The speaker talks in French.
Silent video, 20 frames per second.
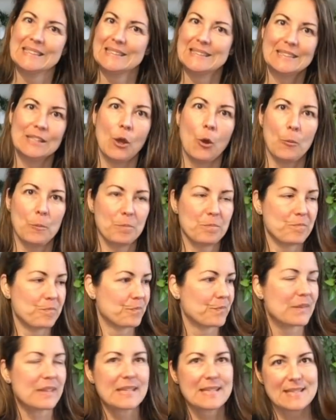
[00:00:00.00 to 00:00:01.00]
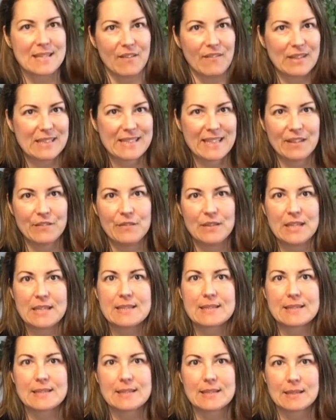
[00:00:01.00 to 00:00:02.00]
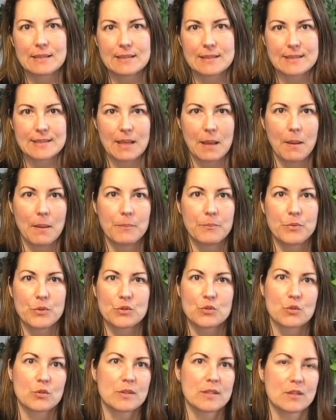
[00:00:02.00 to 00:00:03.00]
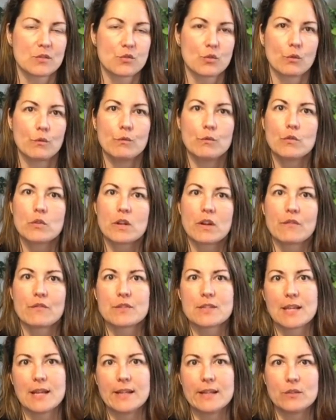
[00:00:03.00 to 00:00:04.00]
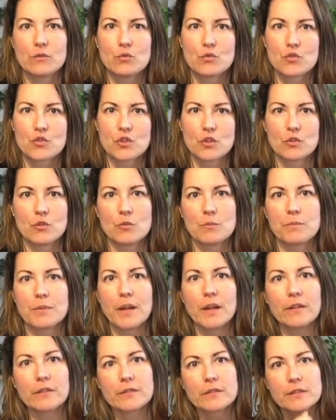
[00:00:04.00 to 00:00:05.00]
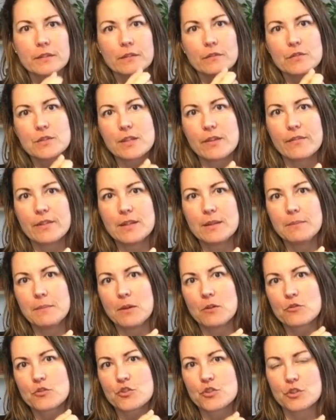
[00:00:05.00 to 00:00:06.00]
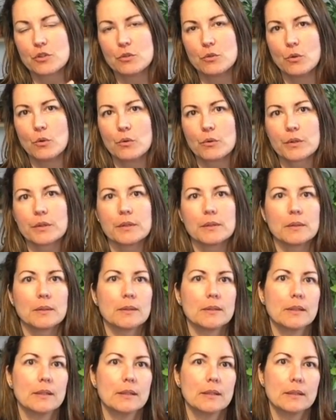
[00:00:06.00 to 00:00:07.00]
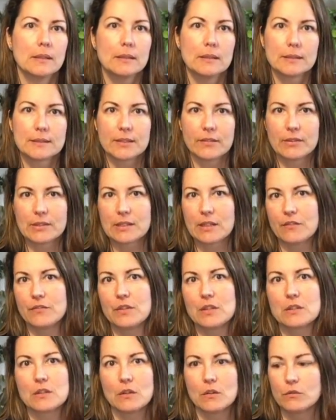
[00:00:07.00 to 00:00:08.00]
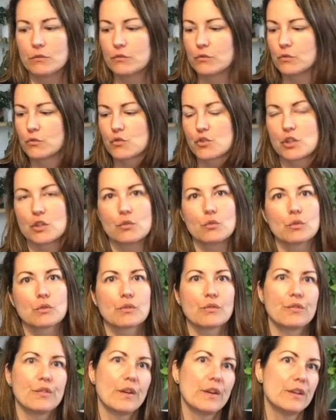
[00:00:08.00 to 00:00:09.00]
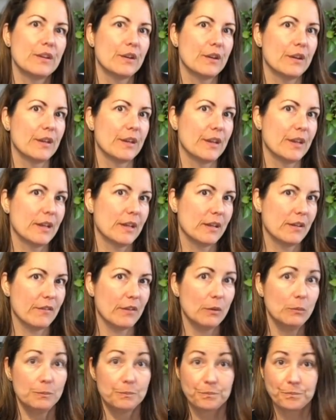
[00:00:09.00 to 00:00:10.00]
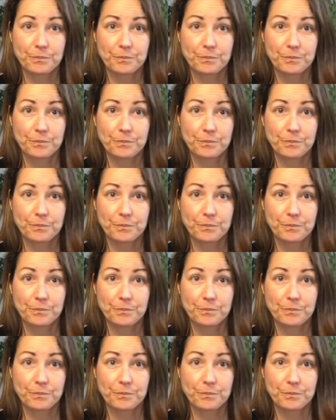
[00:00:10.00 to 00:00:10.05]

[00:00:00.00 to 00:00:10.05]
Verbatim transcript: Non, ça va très vite. Ça peut sauter sur vous quand vous allez toucher une plante. Vous avez les manches longues. Euh, ça va très vite. Hein. Vous touchez d'autres feuilles et en avant